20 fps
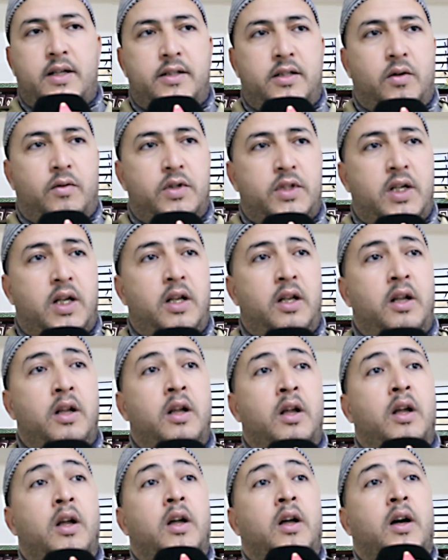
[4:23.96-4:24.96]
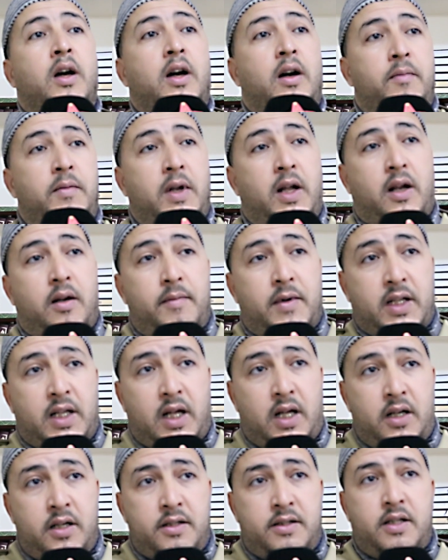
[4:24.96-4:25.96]
عز وجل قبل
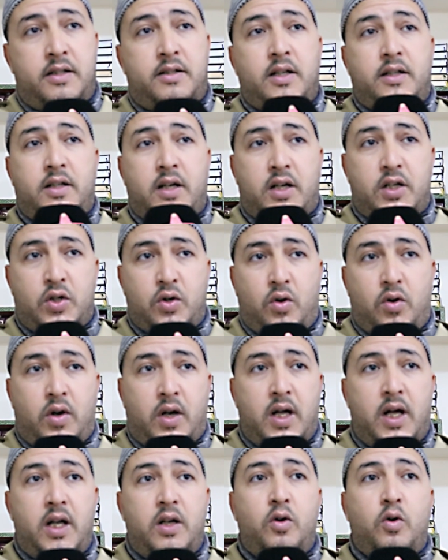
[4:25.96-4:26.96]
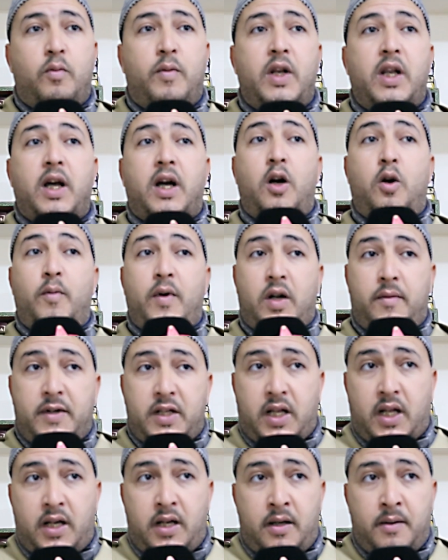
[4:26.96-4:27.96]
رمضان ستة أشهر أن يبلغهم
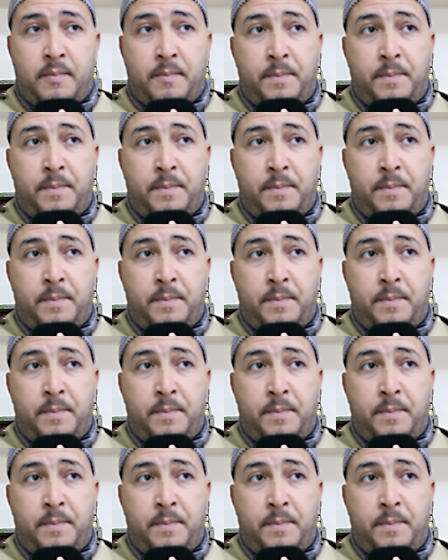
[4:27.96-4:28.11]
رمضان